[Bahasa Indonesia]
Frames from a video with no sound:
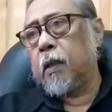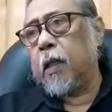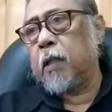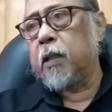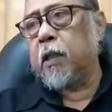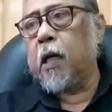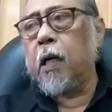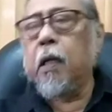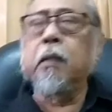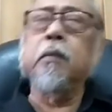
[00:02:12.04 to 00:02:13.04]

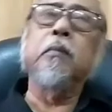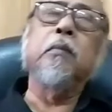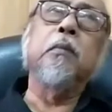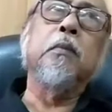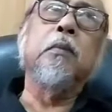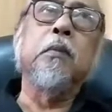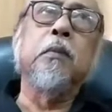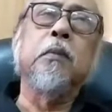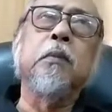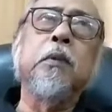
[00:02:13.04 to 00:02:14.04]
Estika
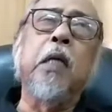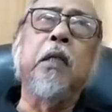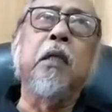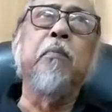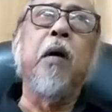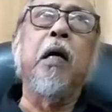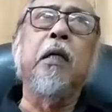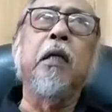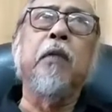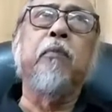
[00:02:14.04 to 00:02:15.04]
yang
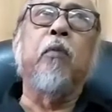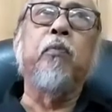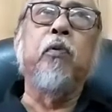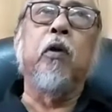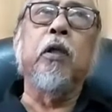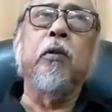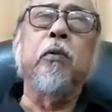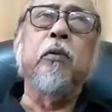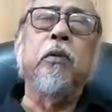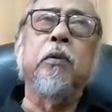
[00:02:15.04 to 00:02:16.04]
dikembangkan Edward Bullock
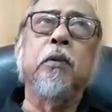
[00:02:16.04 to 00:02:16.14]
itu